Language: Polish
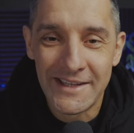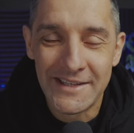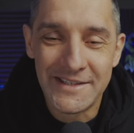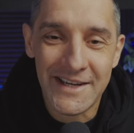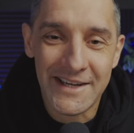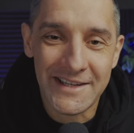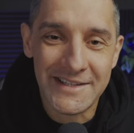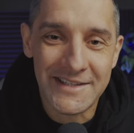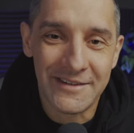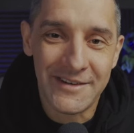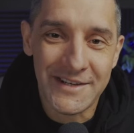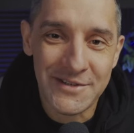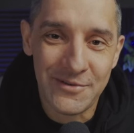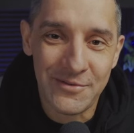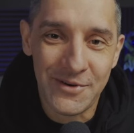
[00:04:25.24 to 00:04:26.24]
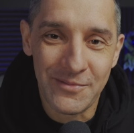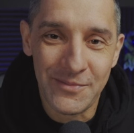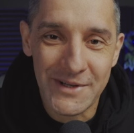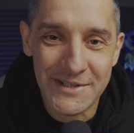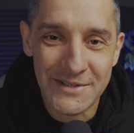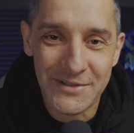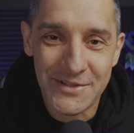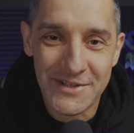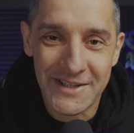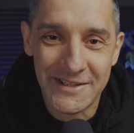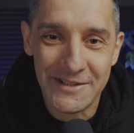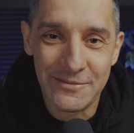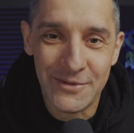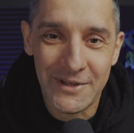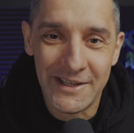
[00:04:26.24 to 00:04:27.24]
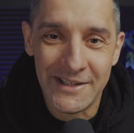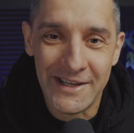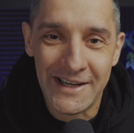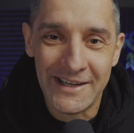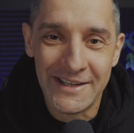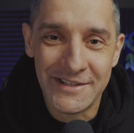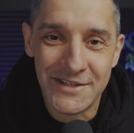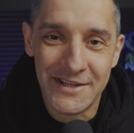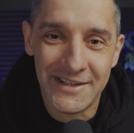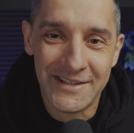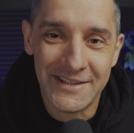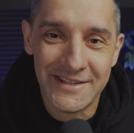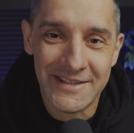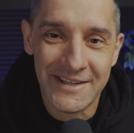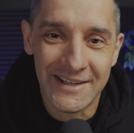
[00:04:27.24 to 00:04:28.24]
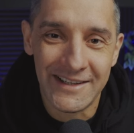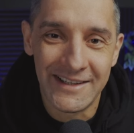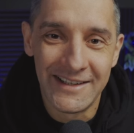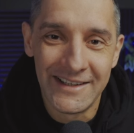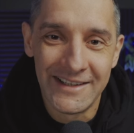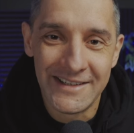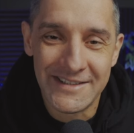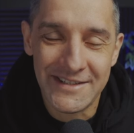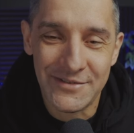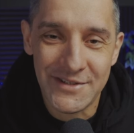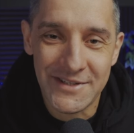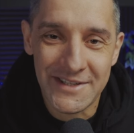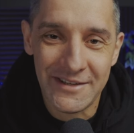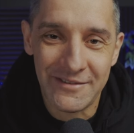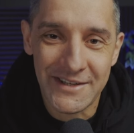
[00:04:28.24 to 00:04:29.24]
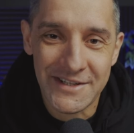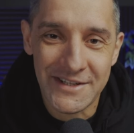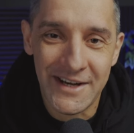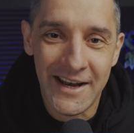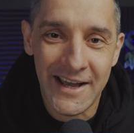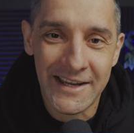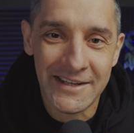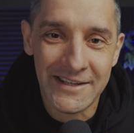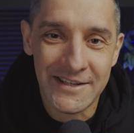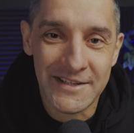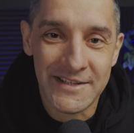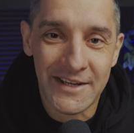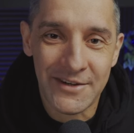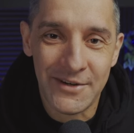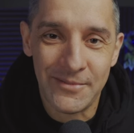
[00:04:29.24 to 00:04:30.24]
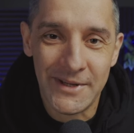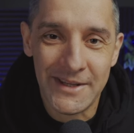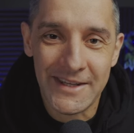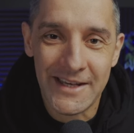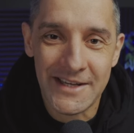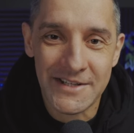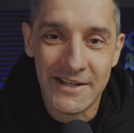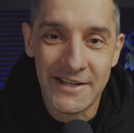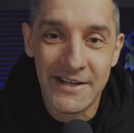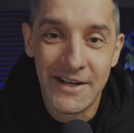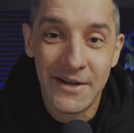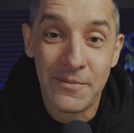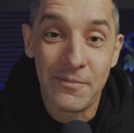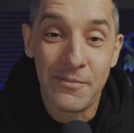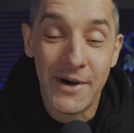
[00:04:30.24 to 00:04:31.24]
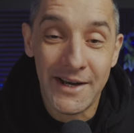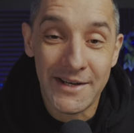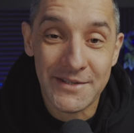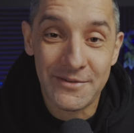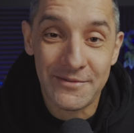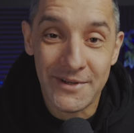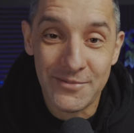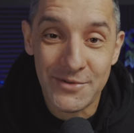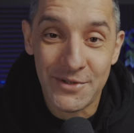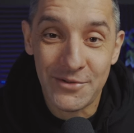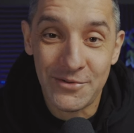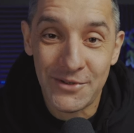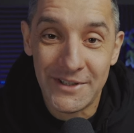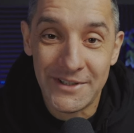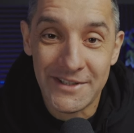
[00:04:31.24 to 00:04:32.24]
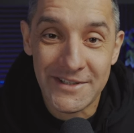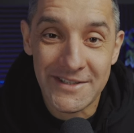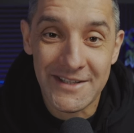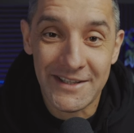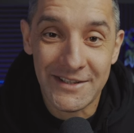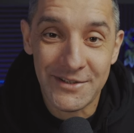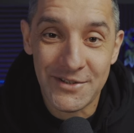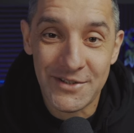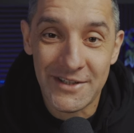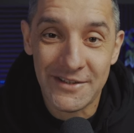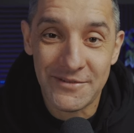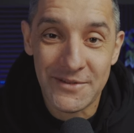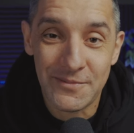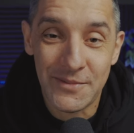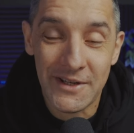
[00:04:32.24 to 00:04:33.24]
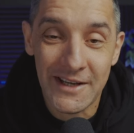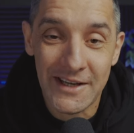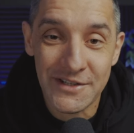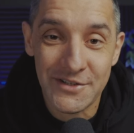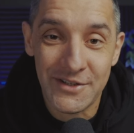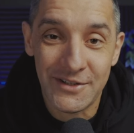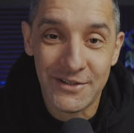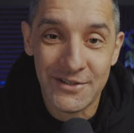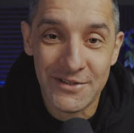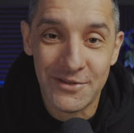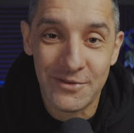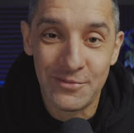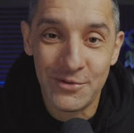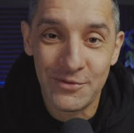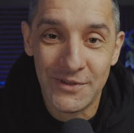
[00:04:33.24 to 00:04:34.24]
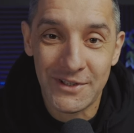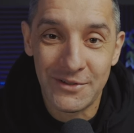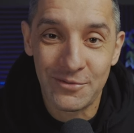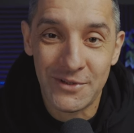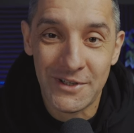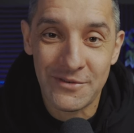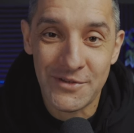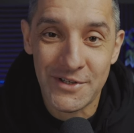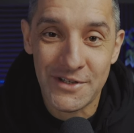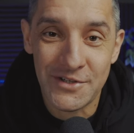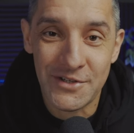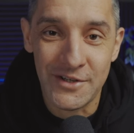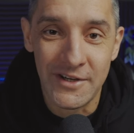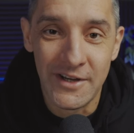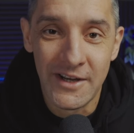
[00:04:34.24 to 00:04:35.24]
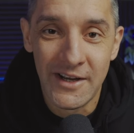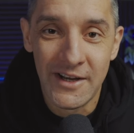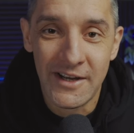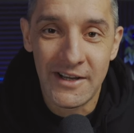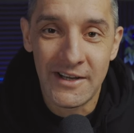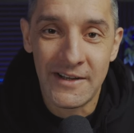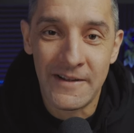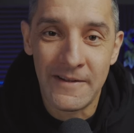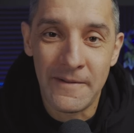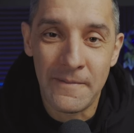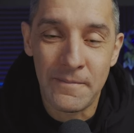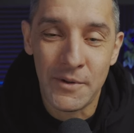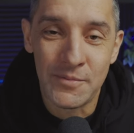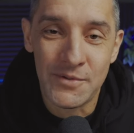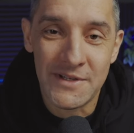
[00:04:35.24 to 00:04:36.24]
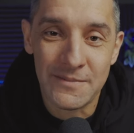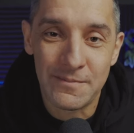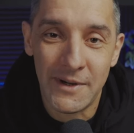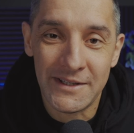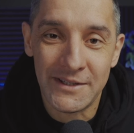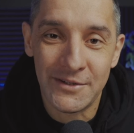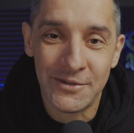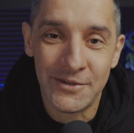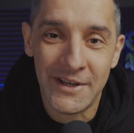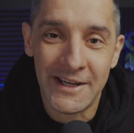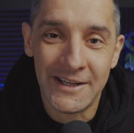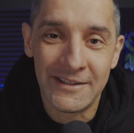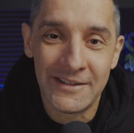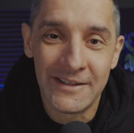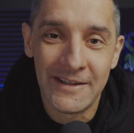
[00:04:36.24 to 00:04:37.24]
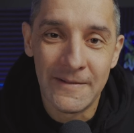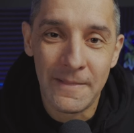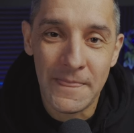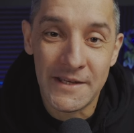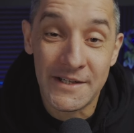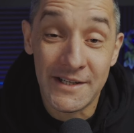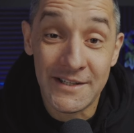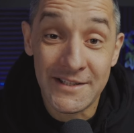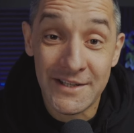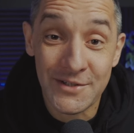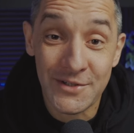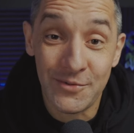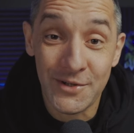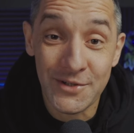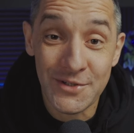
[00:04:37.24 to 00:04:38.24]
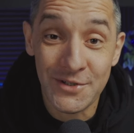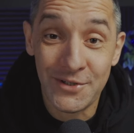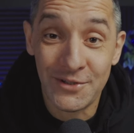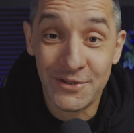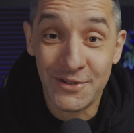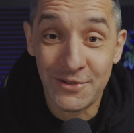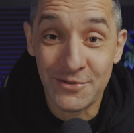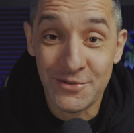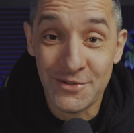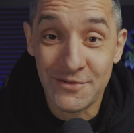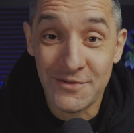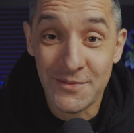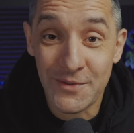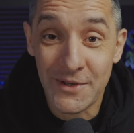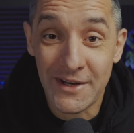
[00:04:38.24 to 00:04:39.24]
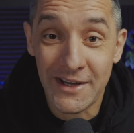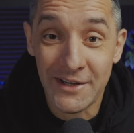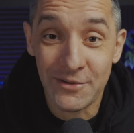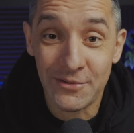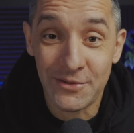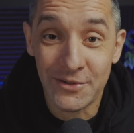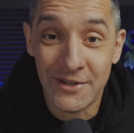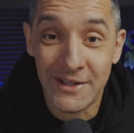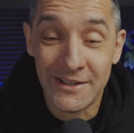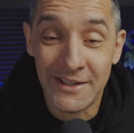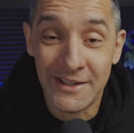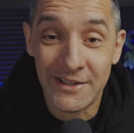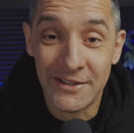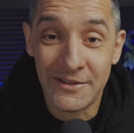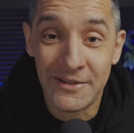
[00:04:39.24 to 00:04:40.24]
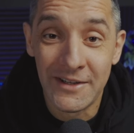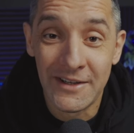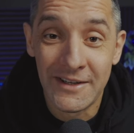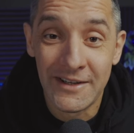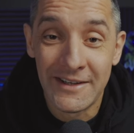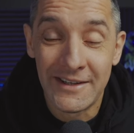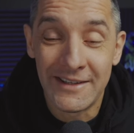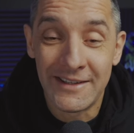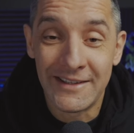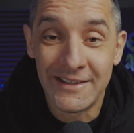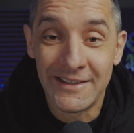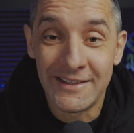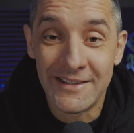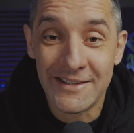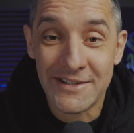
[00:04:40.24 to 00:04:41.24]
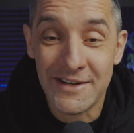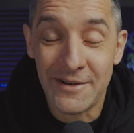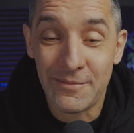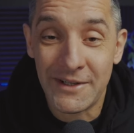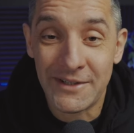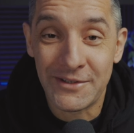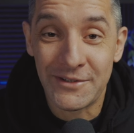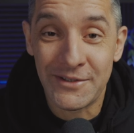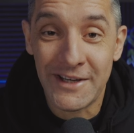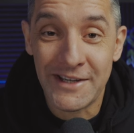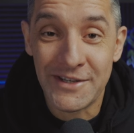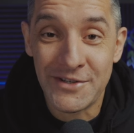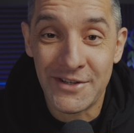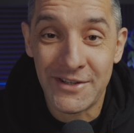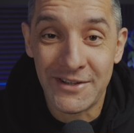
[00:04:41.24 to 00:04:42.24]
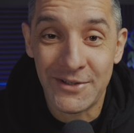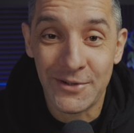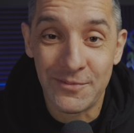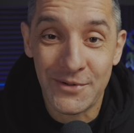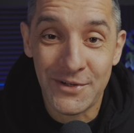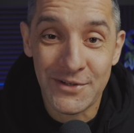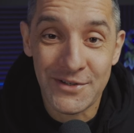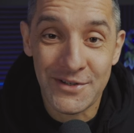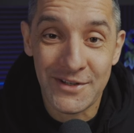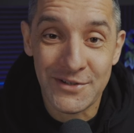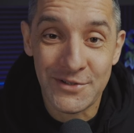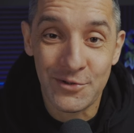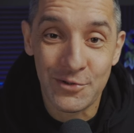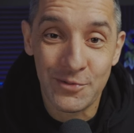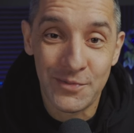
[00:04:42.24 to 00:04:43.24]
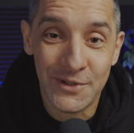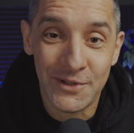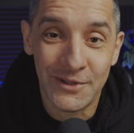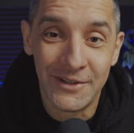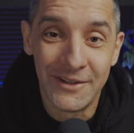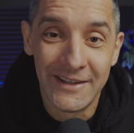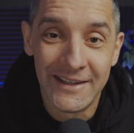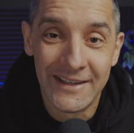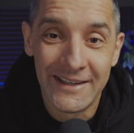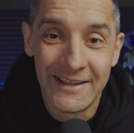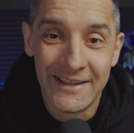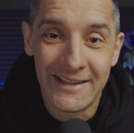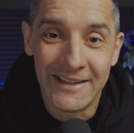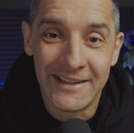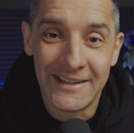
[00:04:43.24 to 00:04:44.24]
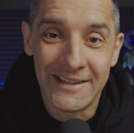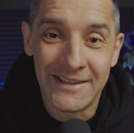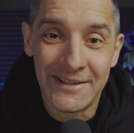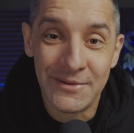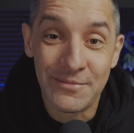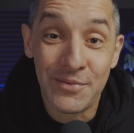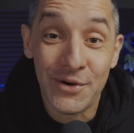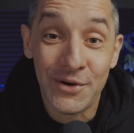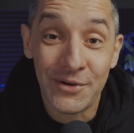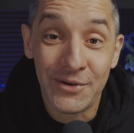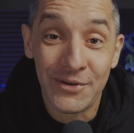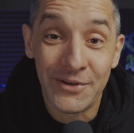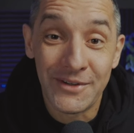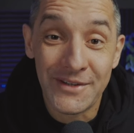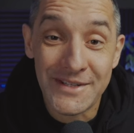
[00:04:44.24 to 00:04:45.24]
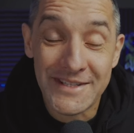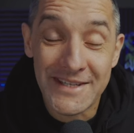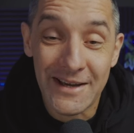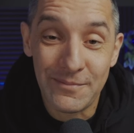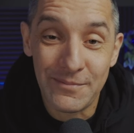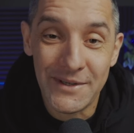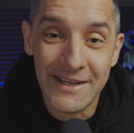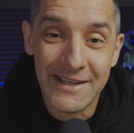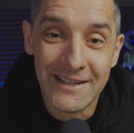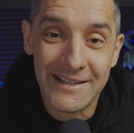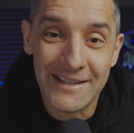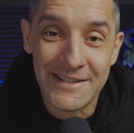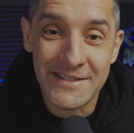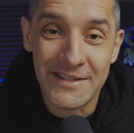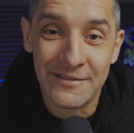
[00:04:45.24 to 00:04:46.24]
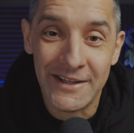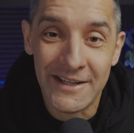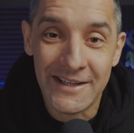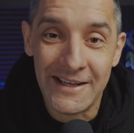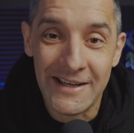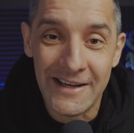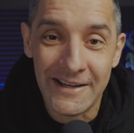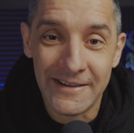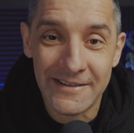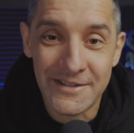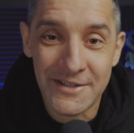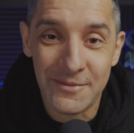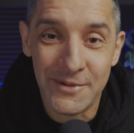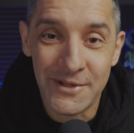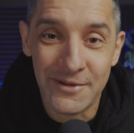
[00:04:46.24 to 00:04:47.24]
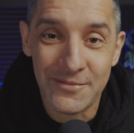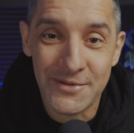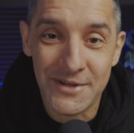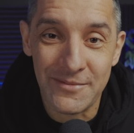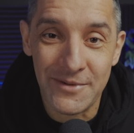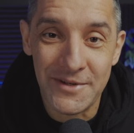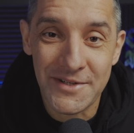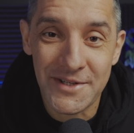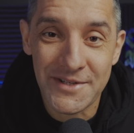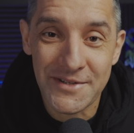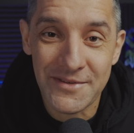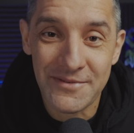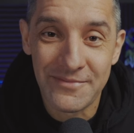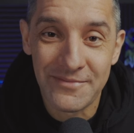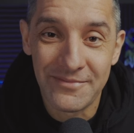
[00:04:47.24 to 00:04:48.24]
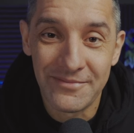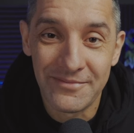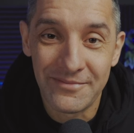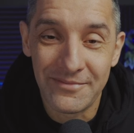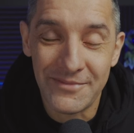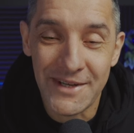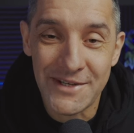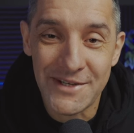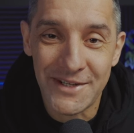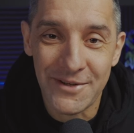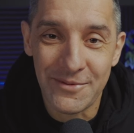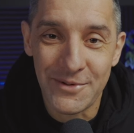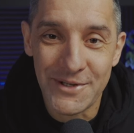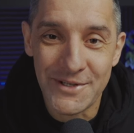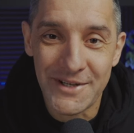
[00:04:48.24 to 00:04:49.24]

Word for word: Dzięki za Waszą obecność na tym kanale, dzięki za, za wszystkie Wasze lajki, za komentarze. Bardzo Wam dziękuję też za to, że wspieracie to, co mówię tutaj w sieci e, poprzez Patronite. Jeżeli chcesz dołączyć do tych, którzy wspierają to gadanie e, też na Patronite, to proszę zrób to, e, bo za piękna jest Ewangelia, żeby ją przemilczeć. Miejcie dobry